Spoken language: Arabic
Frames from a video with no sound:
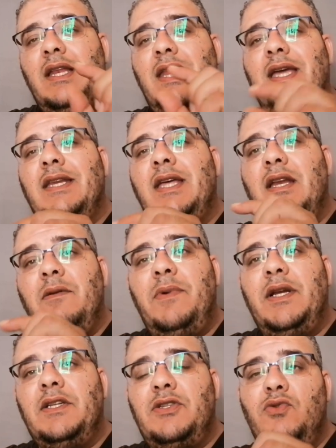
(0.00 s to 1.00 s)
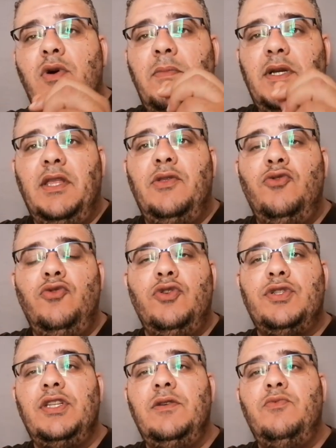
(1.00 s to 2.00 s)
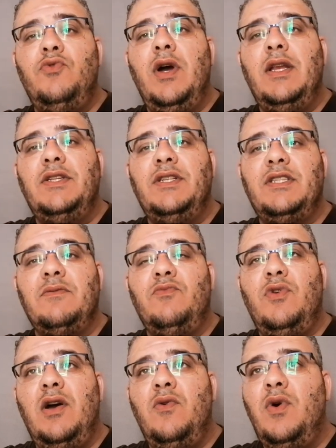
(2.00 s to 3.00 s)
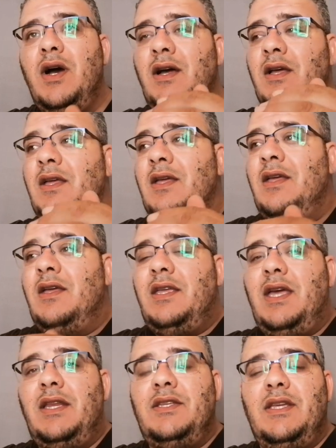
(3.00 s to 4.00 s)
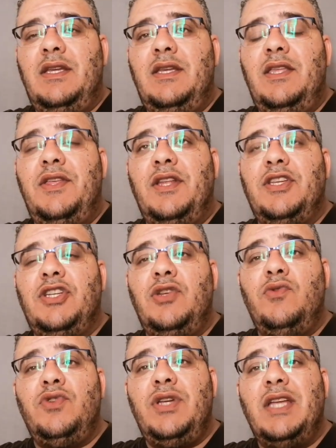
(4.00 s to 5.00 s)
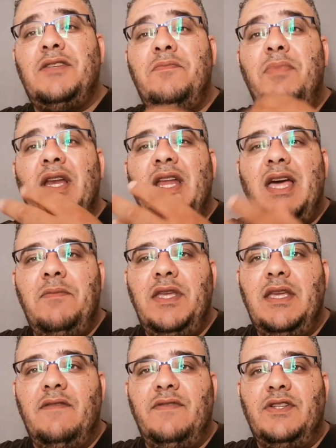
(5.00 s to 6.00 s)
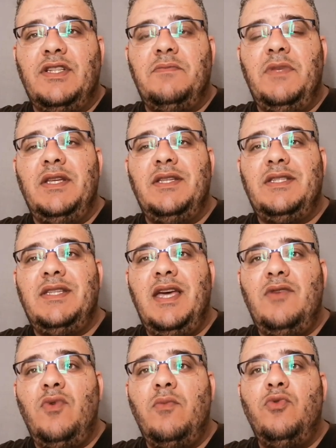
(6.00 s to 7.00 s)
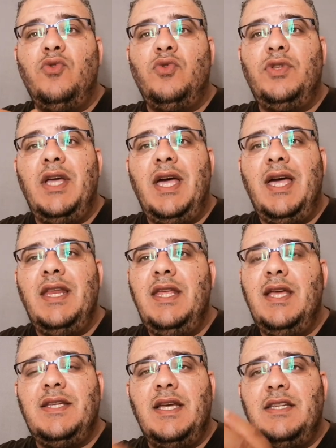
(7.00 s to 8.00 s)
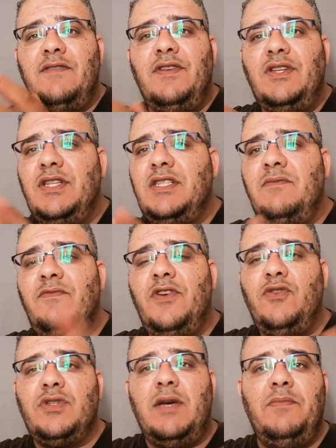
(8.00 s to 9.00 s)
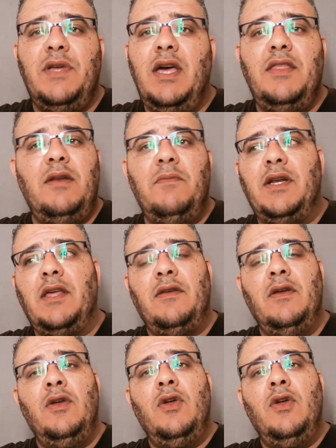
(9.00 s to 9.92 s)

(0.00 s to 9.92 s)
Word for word: لكن البرص هو مرض يصيب الجسم وهو يعني إثر تشنجات بلغمية في الجسم الإنسان وبرودة عالية تأتي في الجسم فيصاب بهذا المرض